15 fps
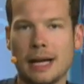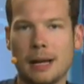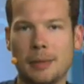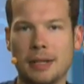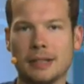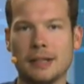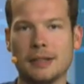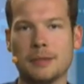Real
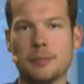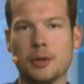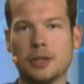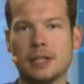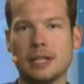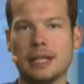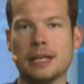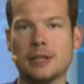Madrid
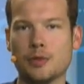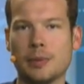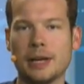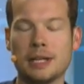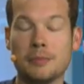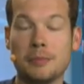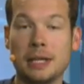möchte ich jetzt sprechen